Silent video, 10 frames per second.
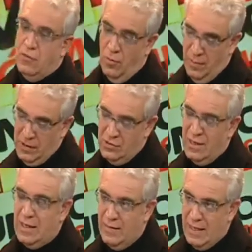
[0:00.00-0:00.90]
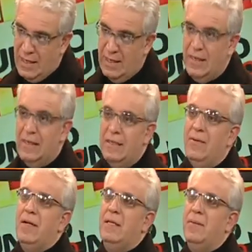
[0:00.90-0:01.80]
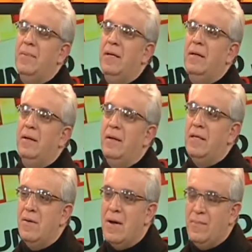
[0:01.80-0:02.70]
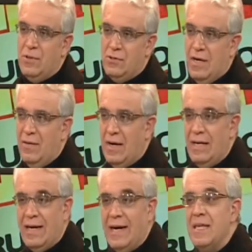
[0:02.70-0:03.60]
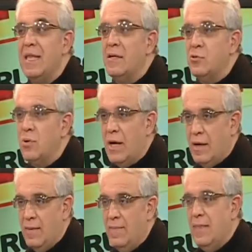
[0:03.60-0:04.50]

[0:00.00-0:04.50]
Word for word: con precios a la baja debería también llevar precios a la baja en la caña de azúcar